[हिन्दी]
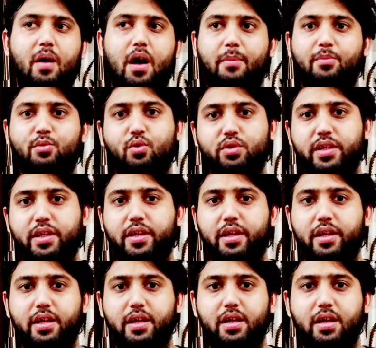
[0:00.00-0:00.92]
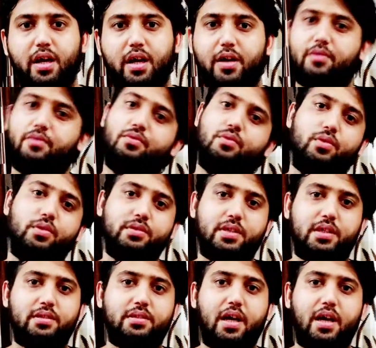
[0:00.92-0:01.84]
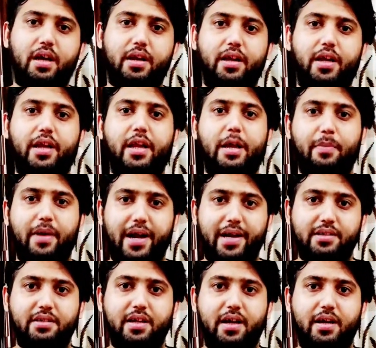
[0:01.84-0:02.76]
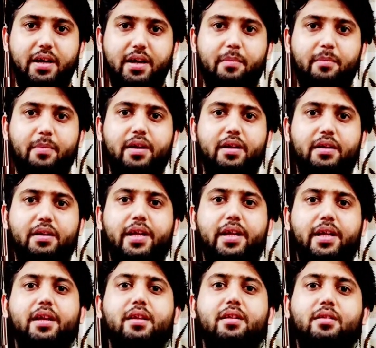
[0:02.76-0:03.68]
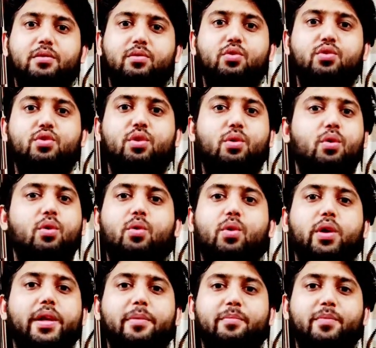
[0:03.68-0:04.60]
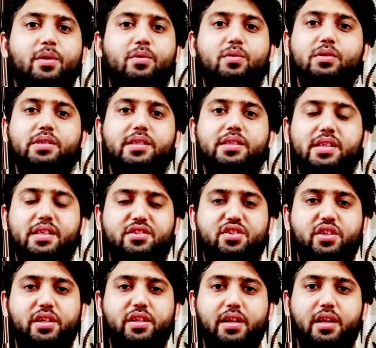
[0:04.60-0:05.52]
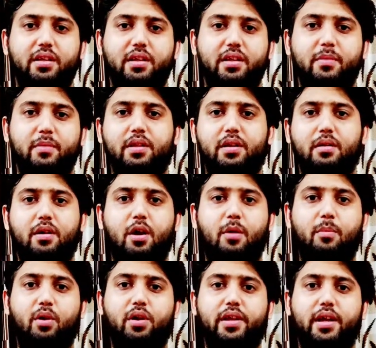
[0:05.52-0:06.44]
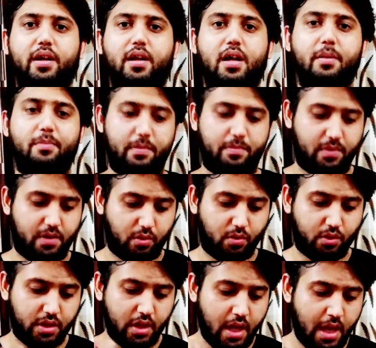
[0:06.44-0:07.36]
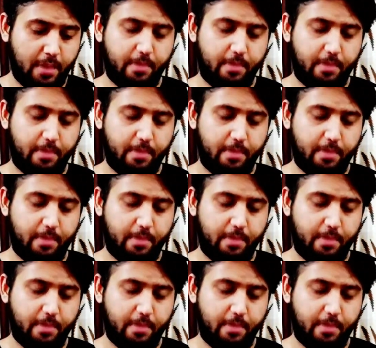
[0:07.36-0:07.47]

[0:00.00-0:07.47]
आप सोचेंगे कि यार फ़ोन सस्ता करने के लिए अब एड्स डाल रहे हैं बट लेकिन कुछ लोगों को ये बिल्कुल चीज़ें अच्छी नहीं लगती मतलब कम ऑन यार आप अपना कुछ